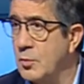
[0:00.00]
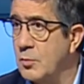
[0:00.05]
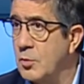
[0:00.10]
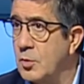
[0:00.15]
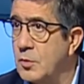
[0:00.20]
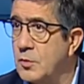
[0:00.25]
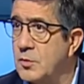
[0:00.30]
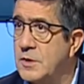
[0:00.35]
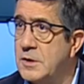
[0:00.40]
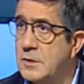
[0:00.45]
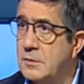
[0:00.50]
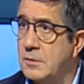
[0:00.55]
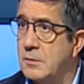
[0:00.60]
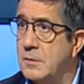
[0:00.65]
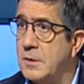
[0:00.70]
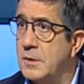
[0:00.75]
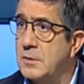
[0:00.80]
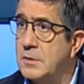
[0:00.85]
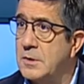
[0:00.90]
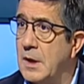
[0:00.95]
modosito
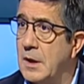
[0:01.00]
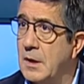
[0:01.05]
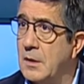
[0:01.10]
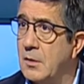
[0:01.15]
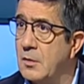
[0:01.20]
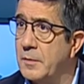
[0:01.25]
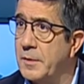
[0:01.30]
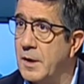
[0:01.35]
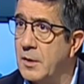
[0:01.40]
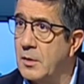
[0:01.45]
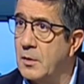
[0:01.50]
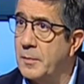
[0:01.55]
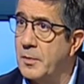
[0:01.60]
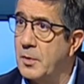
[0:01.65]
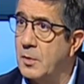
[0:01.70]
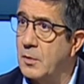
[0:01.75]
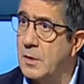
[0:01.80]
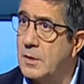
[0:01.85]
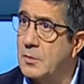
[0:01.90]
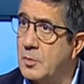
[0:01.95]
cuando está en el gobierno,
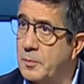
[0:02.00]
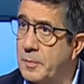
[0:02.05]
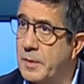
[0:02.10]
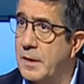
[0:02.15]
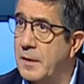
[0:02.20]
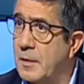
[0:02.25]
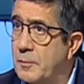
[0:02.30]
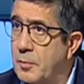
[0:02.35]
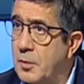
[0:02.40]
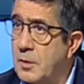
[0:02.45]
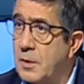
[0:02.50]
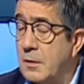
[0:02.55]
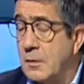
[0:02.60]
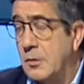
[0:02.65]
pero en cuanto pierde el poder,